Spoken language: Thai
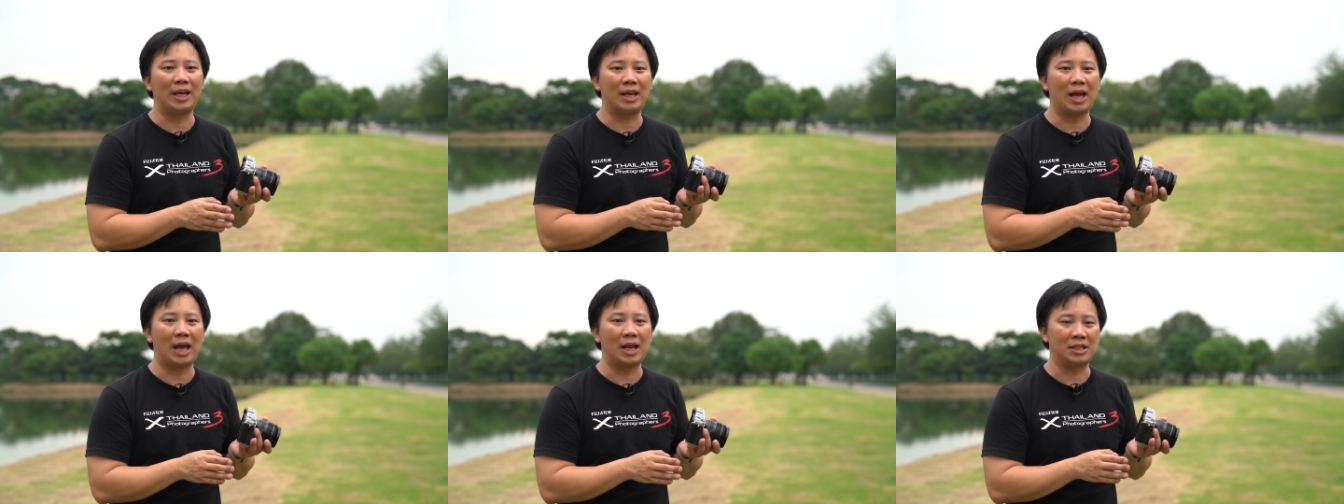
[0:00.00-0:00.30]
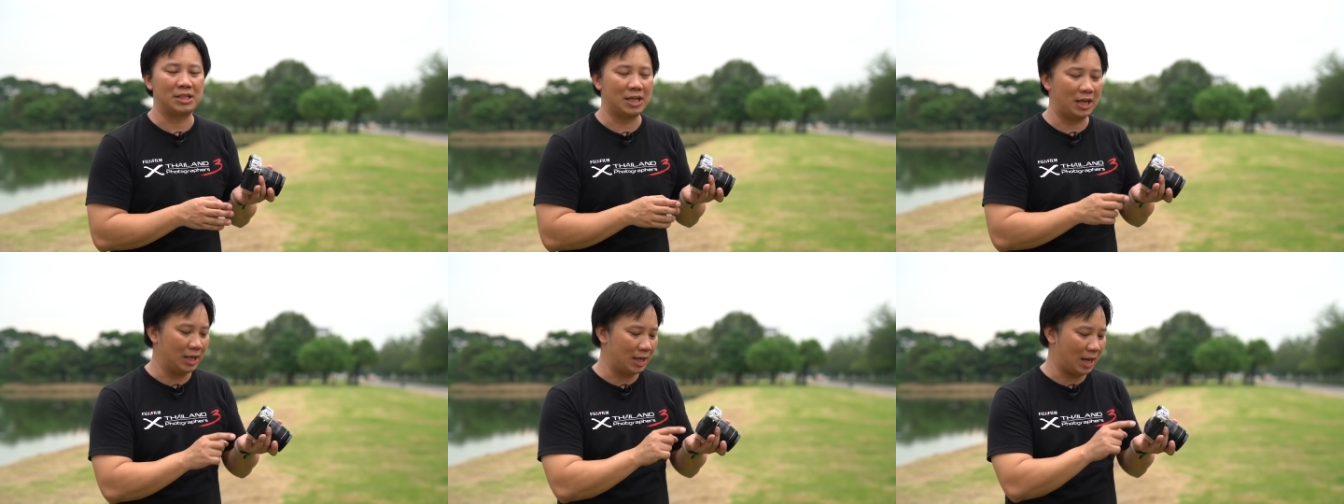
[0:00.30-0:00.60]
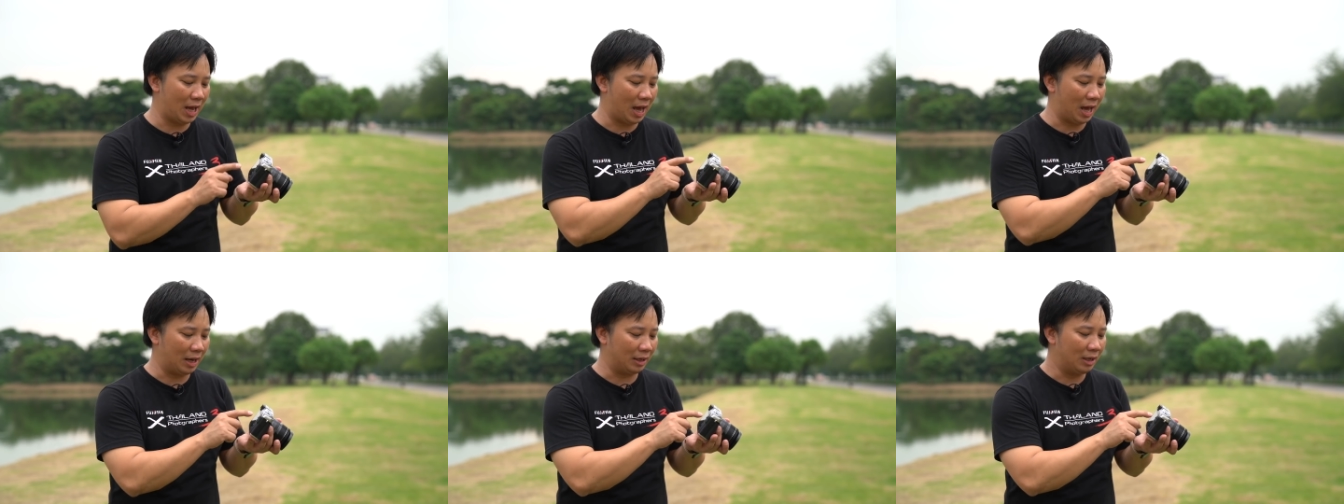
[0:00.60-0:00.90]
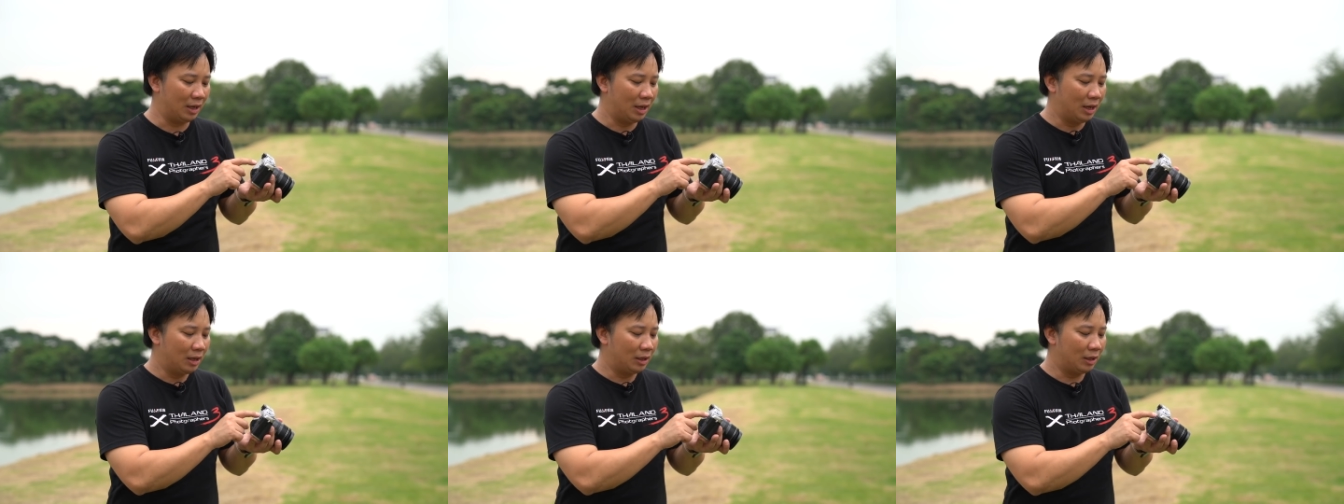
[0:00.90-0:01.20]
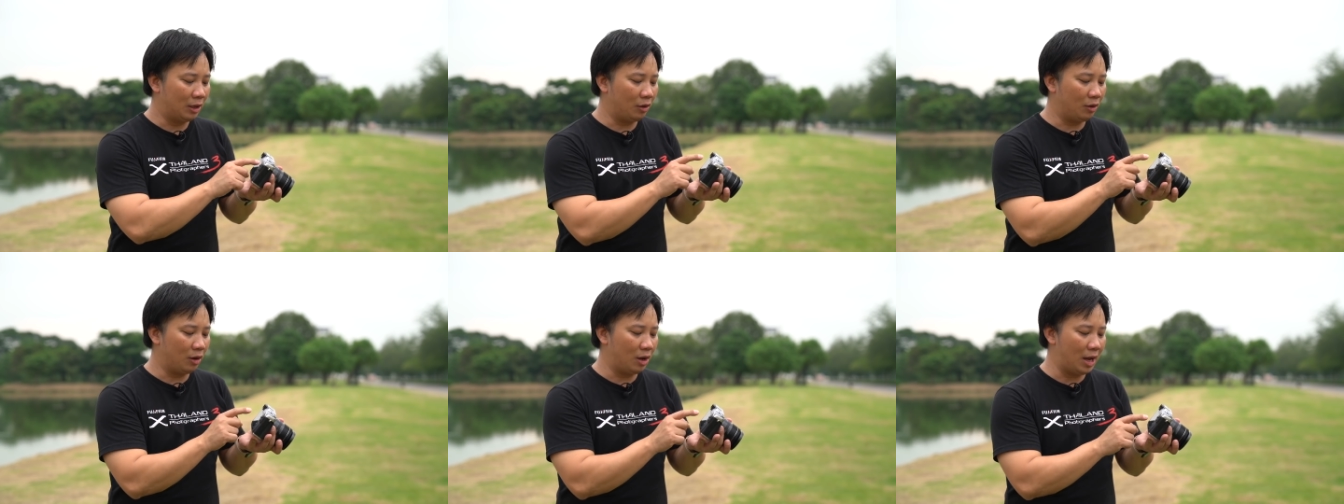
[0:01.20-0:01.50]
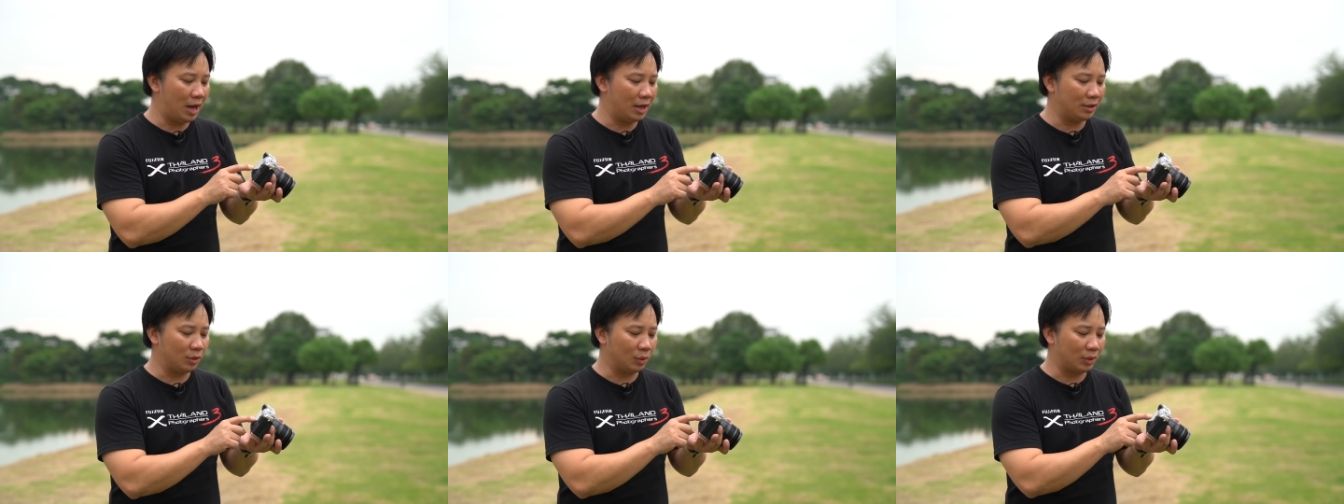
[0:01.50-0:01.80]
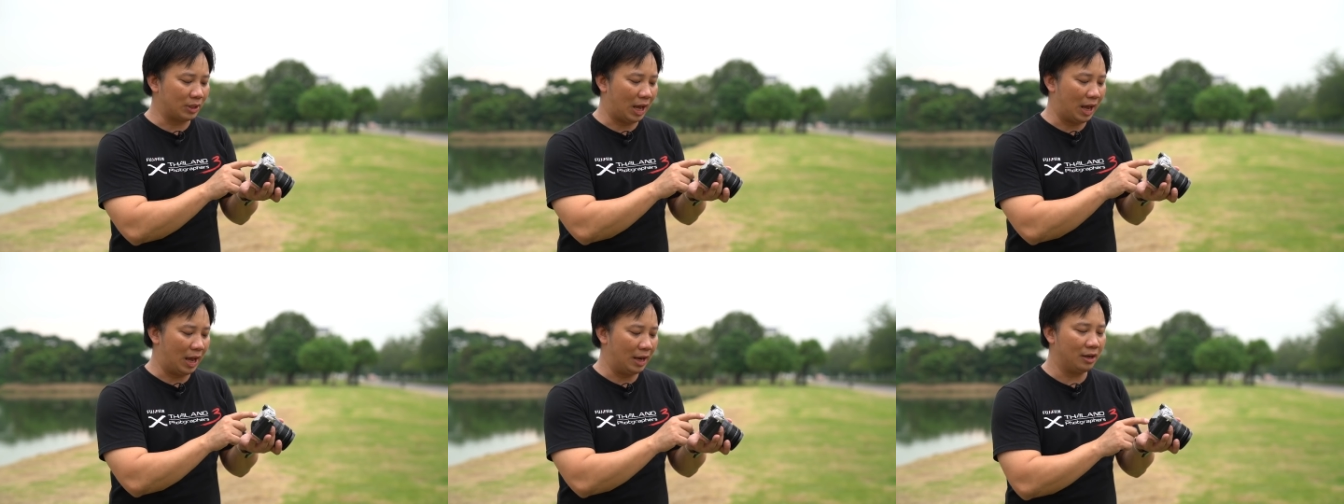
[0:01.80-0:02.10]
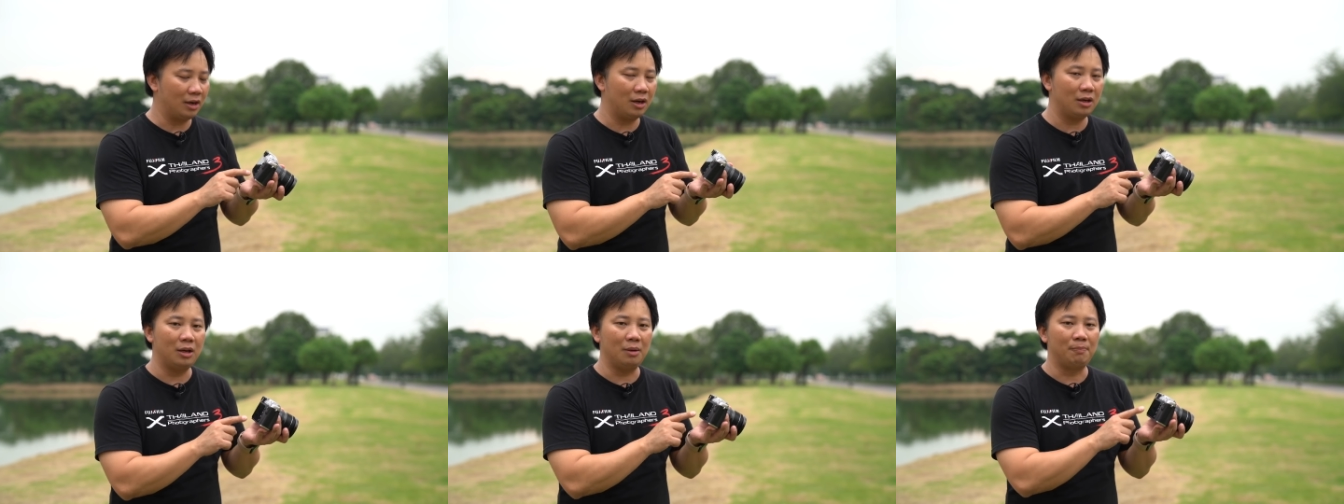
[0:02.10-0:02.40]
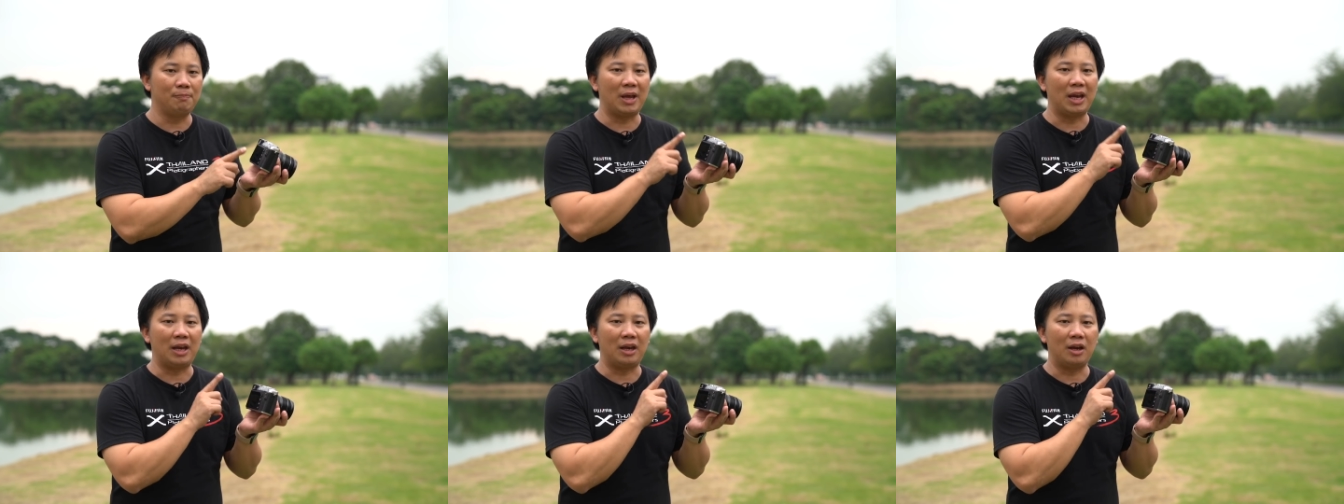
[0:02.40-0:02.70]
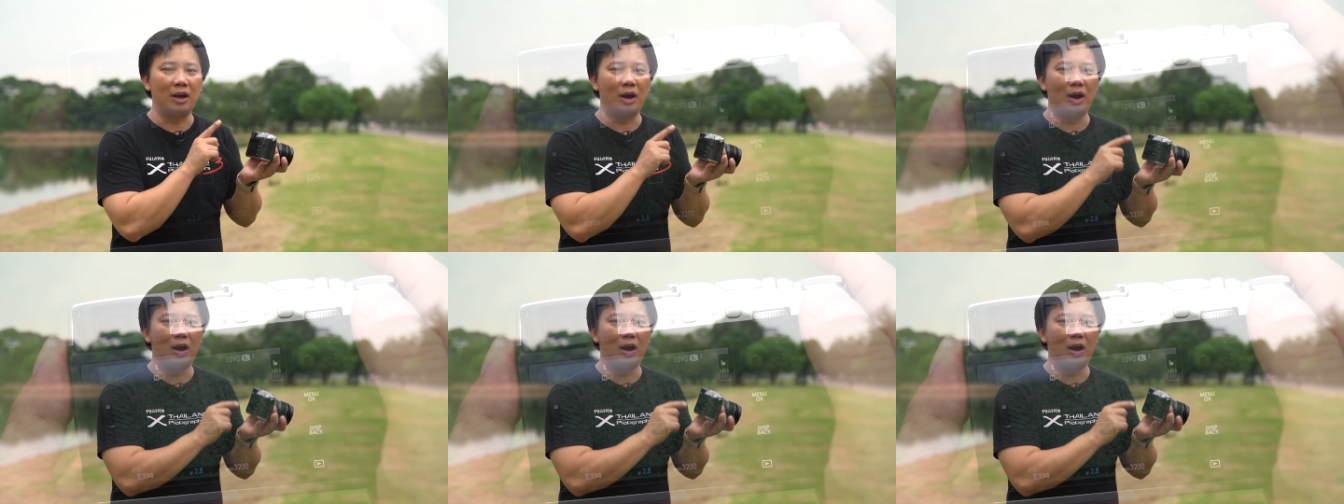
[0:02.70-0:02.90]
การใช้งาน แล้วก็อันสุดท้ายก็คือเป็น